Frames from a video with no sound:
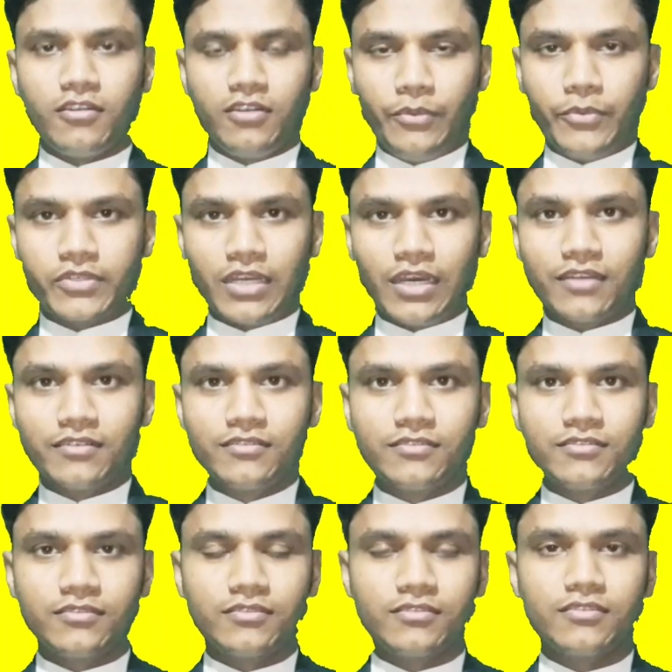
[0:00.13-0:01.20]

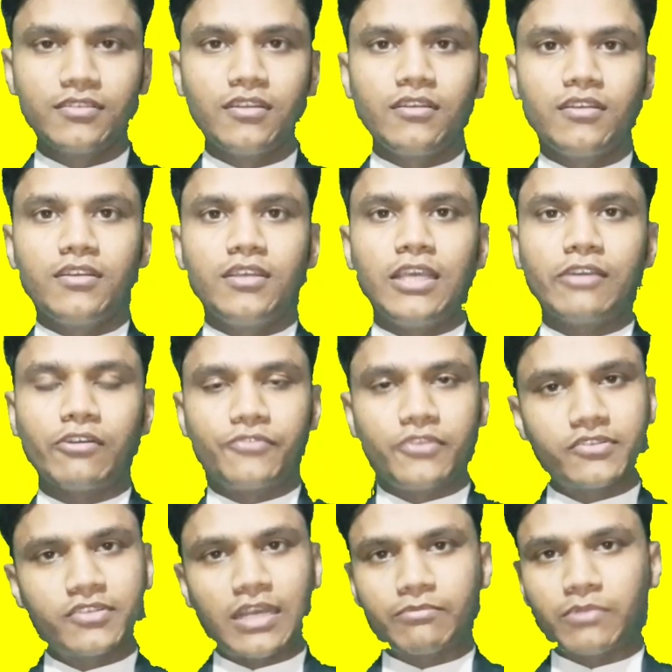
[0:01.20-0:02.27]
नमस्कार एक बार
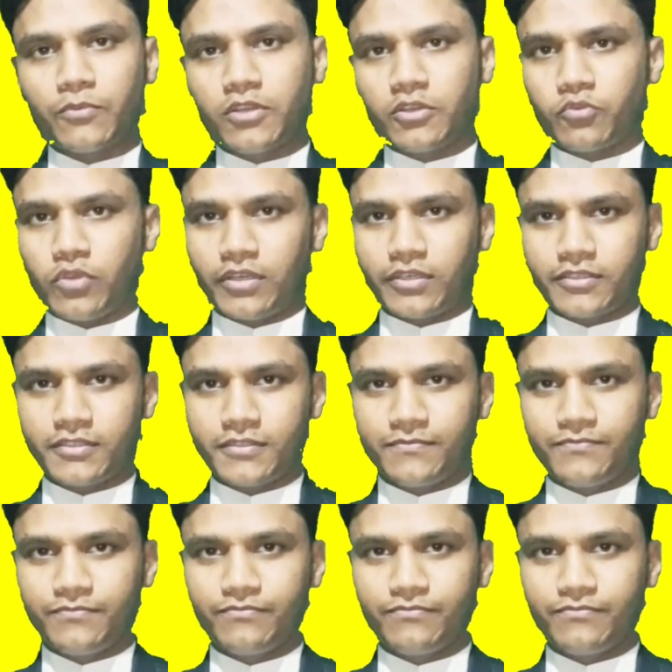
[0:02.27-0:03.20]
फिर से आप सभी का स्वागत है